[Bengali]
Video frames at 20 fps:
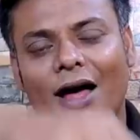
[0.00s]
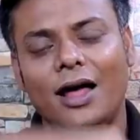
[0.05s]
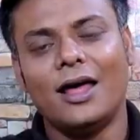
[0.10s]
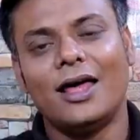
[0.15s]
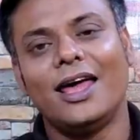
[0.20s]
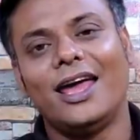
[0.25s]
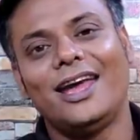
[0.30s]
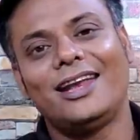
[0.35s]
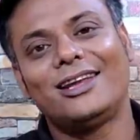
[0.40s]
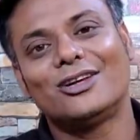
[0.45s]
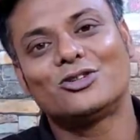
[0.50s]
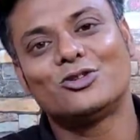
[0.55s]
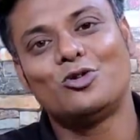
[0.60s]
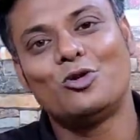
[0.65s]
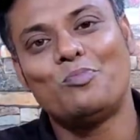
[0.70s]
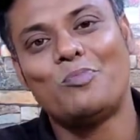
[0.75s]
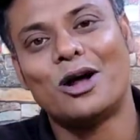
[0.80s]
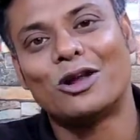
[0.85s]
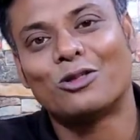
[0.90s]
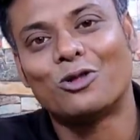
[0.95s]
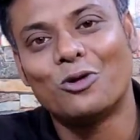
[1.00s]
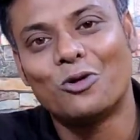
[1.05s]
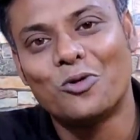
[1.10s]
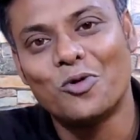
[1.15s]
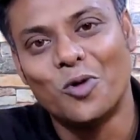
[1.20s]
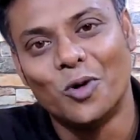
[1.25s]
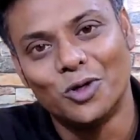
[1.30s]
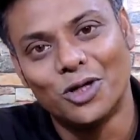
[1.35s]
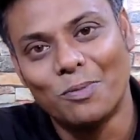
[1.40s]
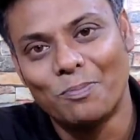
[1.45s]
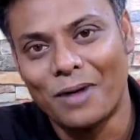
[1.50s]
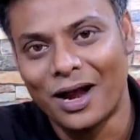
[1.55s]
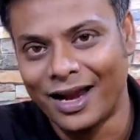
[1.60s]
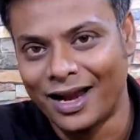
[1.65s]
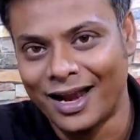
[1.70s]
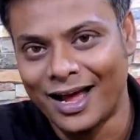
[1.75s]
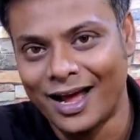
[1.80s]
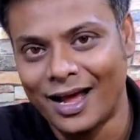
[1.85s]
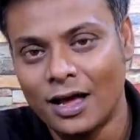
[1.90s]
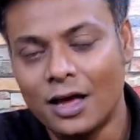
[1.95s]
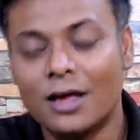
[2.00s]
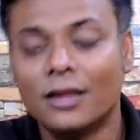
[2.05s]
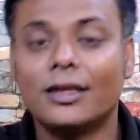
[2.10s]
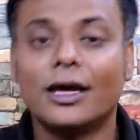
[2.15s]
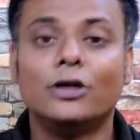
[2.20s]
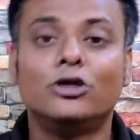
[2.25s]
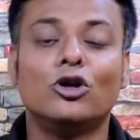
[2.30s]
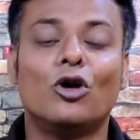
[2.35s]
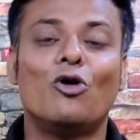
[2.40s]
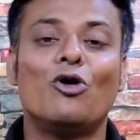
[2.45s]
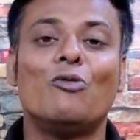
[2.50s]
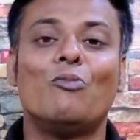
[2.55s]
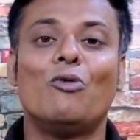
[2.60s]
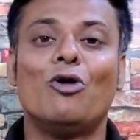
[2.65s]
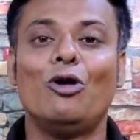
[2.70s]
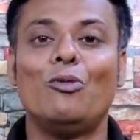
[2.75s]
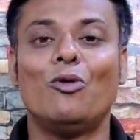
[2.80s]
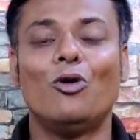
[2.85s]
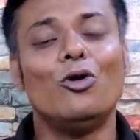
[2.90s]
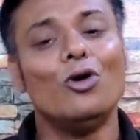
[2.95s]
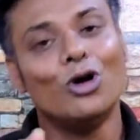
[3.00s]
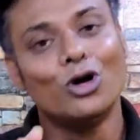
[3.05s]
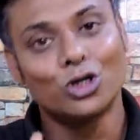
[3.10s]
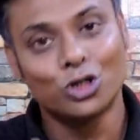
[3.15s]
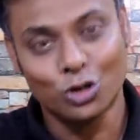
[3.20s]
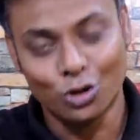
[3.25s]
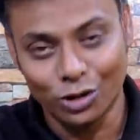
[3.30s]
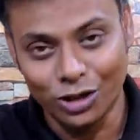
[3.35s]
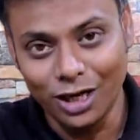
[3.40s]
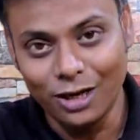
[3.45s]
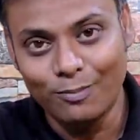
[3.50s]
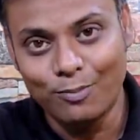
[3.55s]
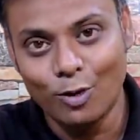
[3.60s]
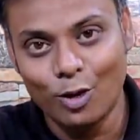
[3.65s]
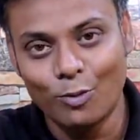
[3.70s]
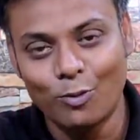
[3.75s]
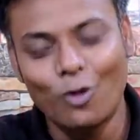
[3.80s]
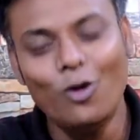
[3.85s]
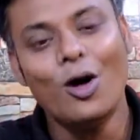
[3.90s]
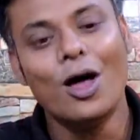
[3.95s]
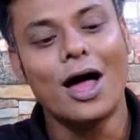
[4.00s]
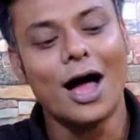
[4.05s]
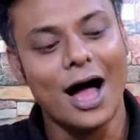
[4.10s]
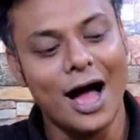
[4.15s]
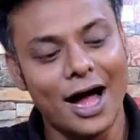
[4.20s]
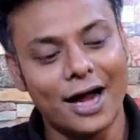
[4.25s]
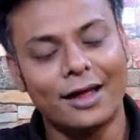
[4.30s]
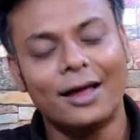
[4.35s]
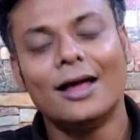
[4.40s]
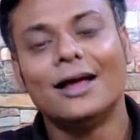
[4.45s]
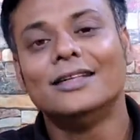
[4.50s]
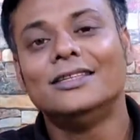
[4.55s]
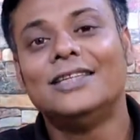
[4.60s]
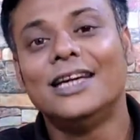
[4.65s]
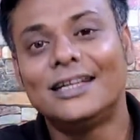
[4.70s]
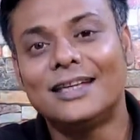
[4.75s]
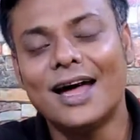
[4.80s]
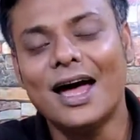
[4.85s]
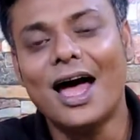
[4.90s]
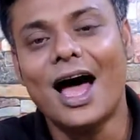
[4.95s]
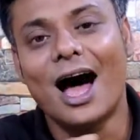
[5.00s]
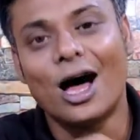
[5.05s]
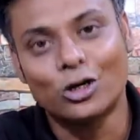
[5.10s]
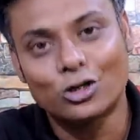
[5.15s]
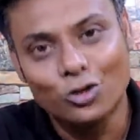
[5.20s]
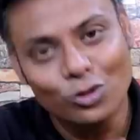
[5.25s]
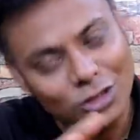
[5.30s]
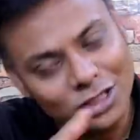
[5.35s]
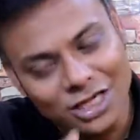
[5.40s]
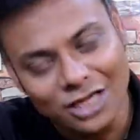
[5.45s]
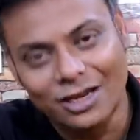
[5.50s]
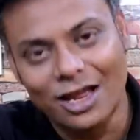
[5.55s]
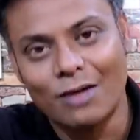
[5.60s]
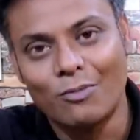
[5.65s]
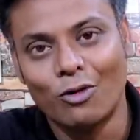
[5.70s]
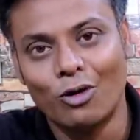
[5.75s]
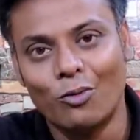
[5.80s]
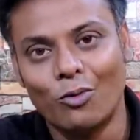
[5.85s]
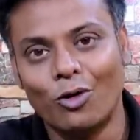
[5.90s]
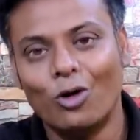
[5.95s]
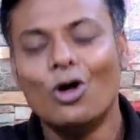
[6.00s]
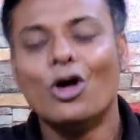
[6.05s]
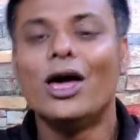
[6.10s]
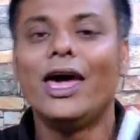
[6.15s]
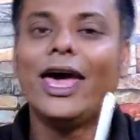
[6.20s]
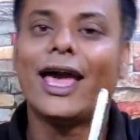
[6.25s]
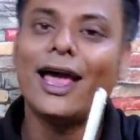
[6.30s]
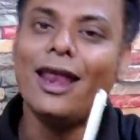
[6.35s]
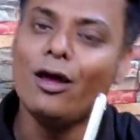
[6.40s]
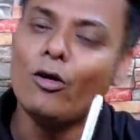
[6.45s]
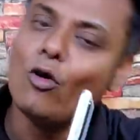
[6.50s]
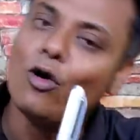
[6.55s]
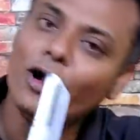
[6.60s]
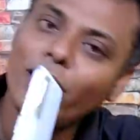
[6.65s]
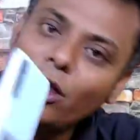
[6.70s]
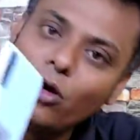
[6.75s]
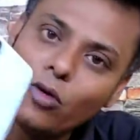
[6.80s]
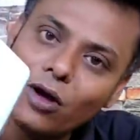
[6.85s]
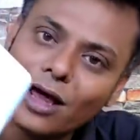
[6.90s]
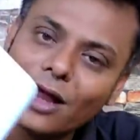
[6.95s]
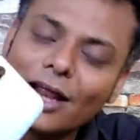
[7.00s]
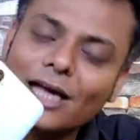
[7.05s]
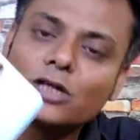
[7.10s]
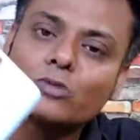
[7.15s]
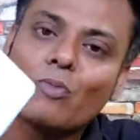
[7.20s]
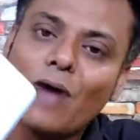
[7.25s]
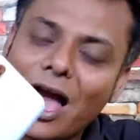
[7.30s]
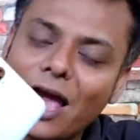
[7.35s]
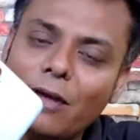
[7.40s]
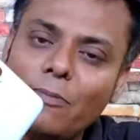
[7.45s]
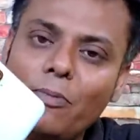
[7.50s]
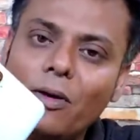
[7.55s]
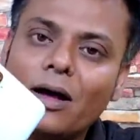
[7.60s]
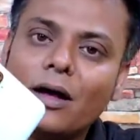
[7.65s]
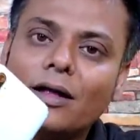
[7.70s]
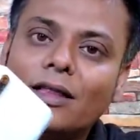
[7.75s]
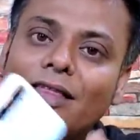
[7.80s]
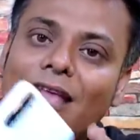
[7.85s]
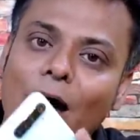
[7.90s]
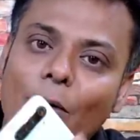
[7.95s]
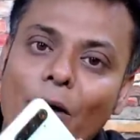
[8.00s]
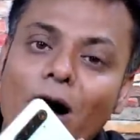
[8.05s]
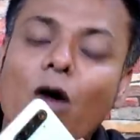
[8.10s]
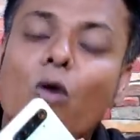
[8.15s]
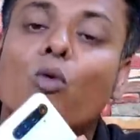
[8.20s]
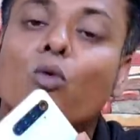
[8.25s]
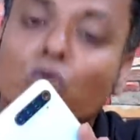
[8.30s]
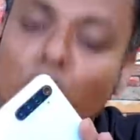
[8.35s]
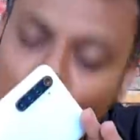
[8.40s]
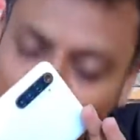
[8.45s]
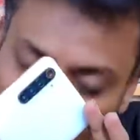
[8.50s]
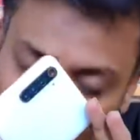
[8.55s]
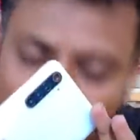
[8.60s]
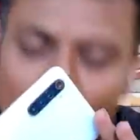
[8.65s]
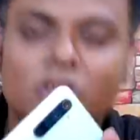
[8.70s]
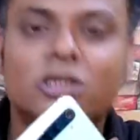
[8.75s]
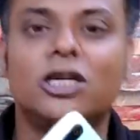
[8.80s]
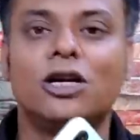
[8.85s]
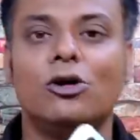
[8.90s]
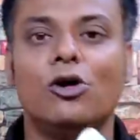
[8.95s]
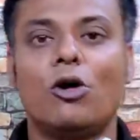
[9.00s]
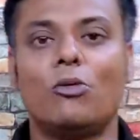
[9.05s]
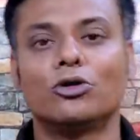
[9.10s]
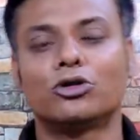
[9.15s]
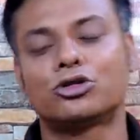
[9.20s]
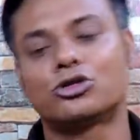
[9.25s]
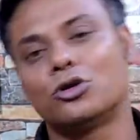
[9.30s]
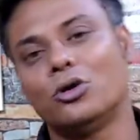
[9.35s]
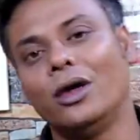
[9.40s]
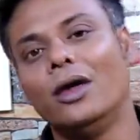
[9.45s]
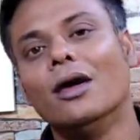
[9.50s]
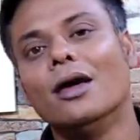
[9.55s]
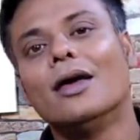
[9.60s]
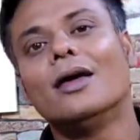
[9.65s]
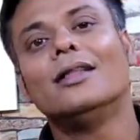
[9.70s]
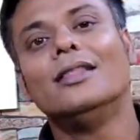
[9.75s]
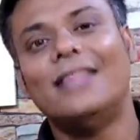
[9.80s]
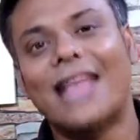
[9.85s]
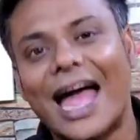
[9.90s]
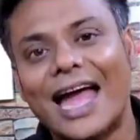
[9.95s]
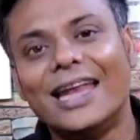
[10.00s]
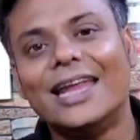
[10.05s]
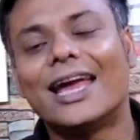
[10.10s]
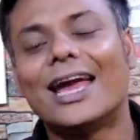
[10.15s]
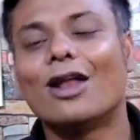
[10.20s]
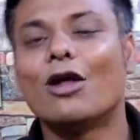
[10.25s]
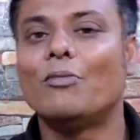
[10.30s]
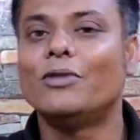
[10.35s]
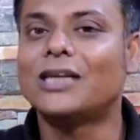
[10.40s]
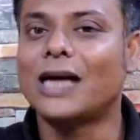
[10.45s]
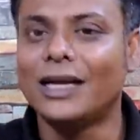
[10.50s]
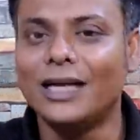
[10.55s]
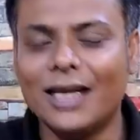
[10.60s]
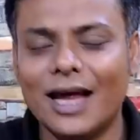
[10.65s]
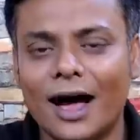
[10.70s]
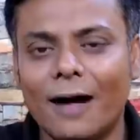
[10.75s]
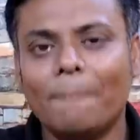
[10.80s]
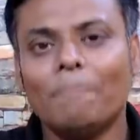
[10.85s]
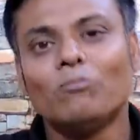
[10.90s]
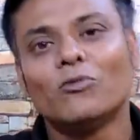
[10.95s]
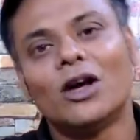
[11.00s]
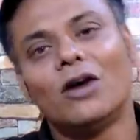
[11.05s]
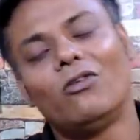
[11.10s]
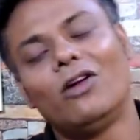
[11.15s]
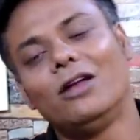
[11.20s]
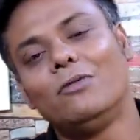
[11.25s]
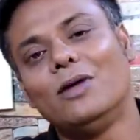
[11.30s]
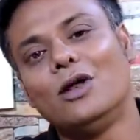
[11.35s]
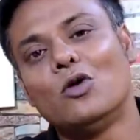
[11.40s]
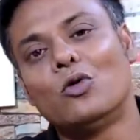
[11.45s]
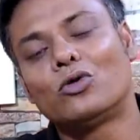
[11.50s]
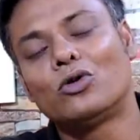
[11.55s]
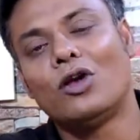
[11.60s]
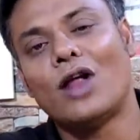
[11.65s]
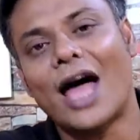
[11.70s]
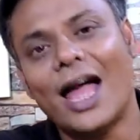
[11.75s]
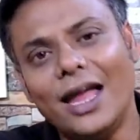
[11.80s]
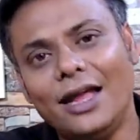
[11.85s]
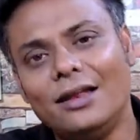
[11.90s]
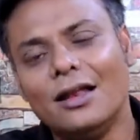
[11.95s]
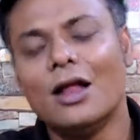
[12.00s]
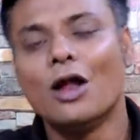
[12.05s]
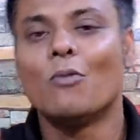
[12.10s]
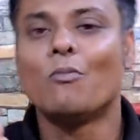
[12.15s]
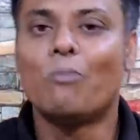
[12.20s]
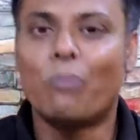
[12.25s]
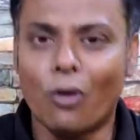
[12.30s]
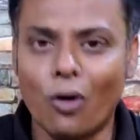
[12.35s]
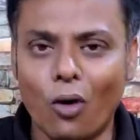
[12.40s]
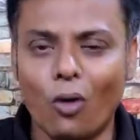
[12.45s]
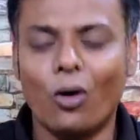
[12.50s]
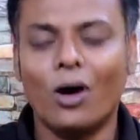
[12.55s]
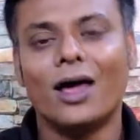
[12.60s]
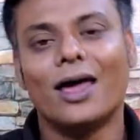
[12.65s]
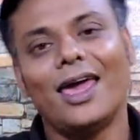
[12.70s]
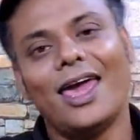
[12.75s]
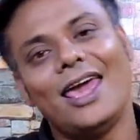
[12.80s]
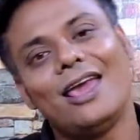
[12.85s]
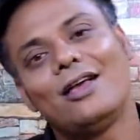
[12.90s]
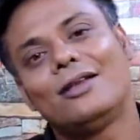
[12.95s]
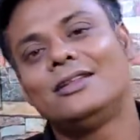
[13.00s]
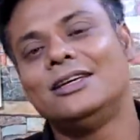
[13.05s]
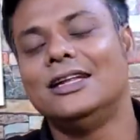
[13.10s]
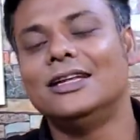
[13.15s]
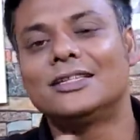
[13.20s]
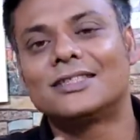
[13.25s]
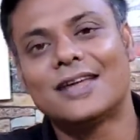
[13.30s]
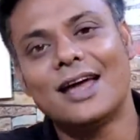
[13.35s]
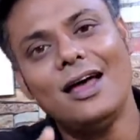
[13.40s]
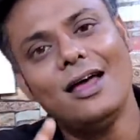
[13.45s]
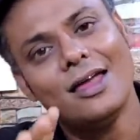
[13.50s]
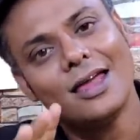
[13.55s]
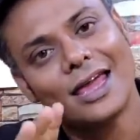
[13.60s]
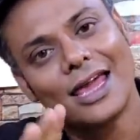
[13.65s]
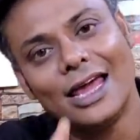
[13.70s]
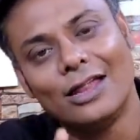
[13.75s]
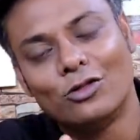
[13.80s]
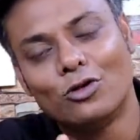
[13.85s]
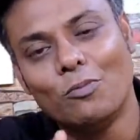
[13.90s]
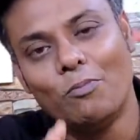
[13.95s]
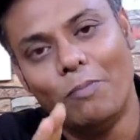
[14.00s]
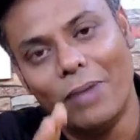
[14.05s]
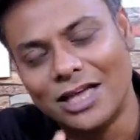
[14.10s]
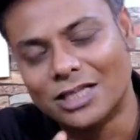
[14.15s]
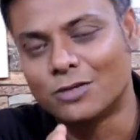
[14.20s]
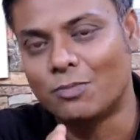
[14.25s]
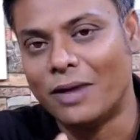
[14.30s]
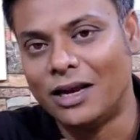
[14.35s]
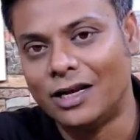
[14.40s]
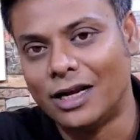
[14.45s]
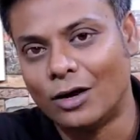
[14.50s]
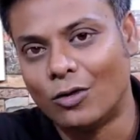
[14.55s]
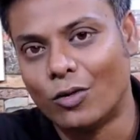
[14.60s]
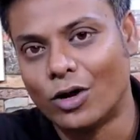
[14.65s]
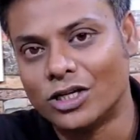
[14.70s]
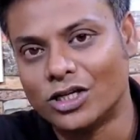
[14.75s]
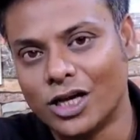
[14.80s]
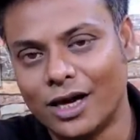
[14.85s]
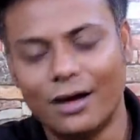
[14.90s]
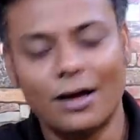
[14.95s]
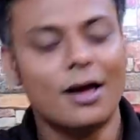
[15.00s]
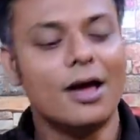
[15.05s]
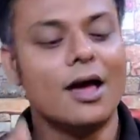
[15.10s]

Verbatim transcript: না এটা শুধু পার্থক্য হতে পারে না তাই যখন বলবো সঠিক বলবো আর যেটা আসল সেটাই বলবো এখানে কর্নিগুলা গ্লাস ফাইভ দেওয়া উচিত ছিল অবশ্যই দেয়নি কেন আমি জানি না রেডমি নোট নাইন প্রো এই জিনিসটা কিন্তু বেশ মেনটেন করেছে